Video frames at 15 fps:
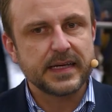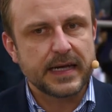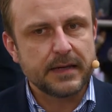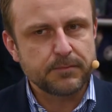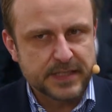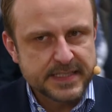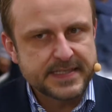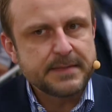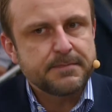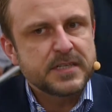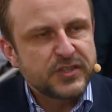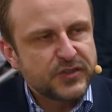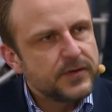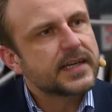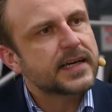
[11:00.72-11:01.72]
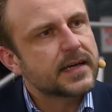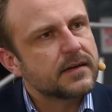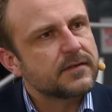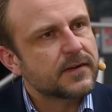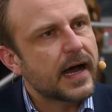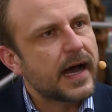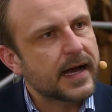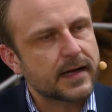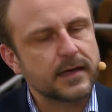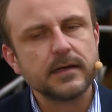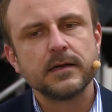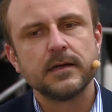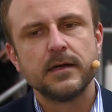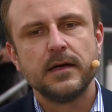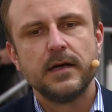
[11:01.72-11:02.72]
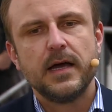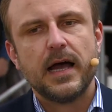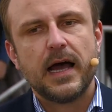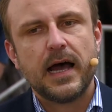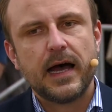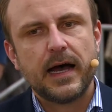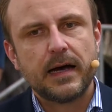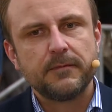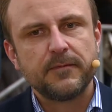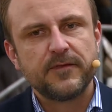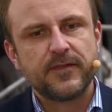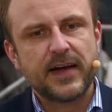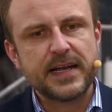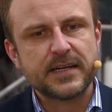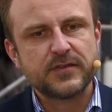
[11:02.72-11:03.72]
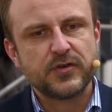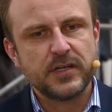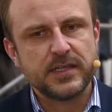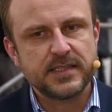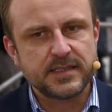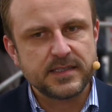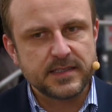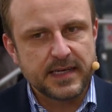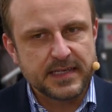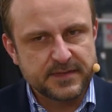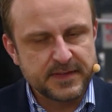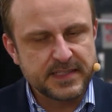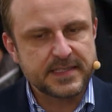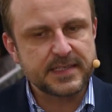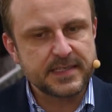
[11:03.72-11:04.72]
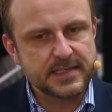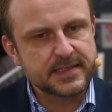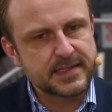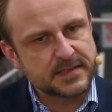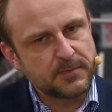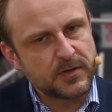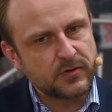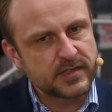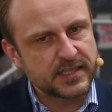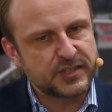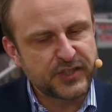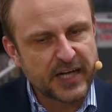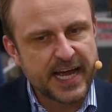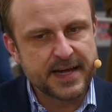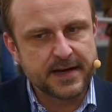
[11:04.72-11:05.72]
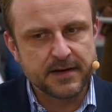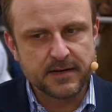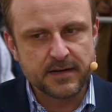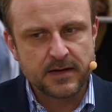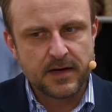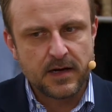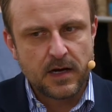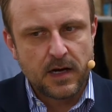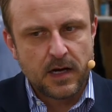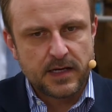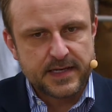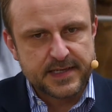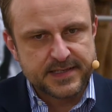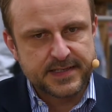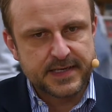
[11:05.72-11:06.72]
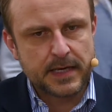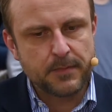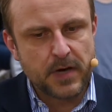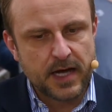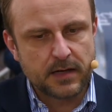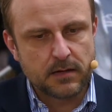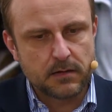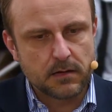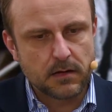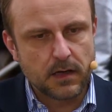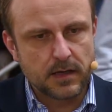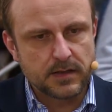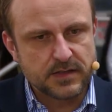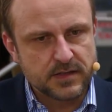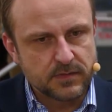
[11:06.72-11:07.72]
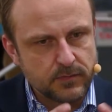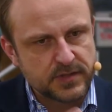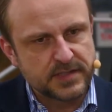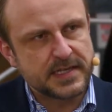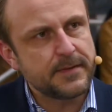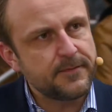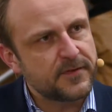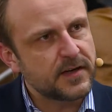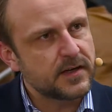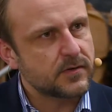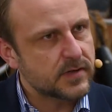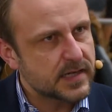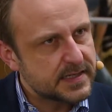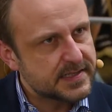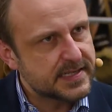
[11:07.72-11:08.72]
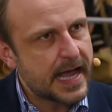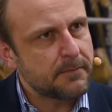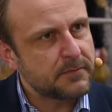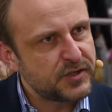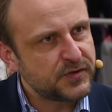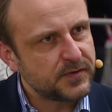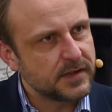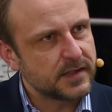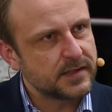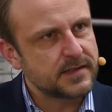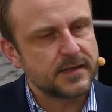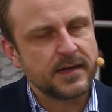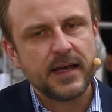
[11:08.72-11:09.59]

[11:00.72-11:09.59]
im Prinzip eine schwierige Frage, ähm, weil natürlich es wichtig ist, dass man unterscheidet, dass jemand zum Muslim wird oder islamisch wird,